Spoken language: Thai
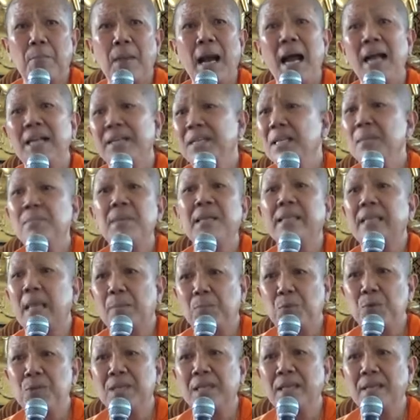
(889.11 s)
บ้านที่มี
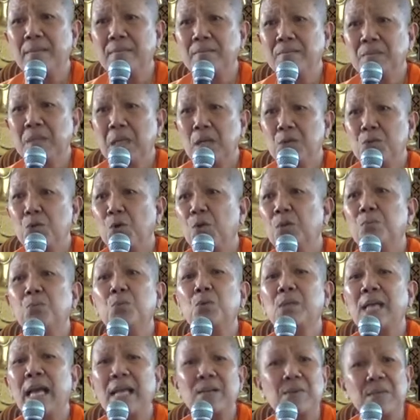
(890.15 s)
แต่ผู้หญิง โจร
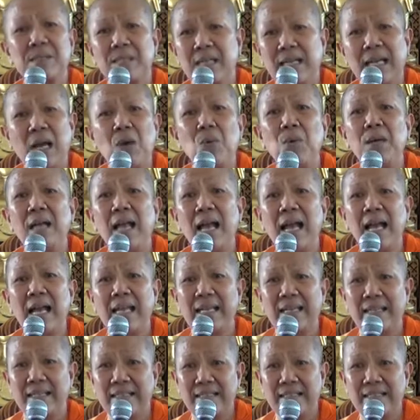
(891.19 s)
ผู้ร้ายก็จะเข้าง่าย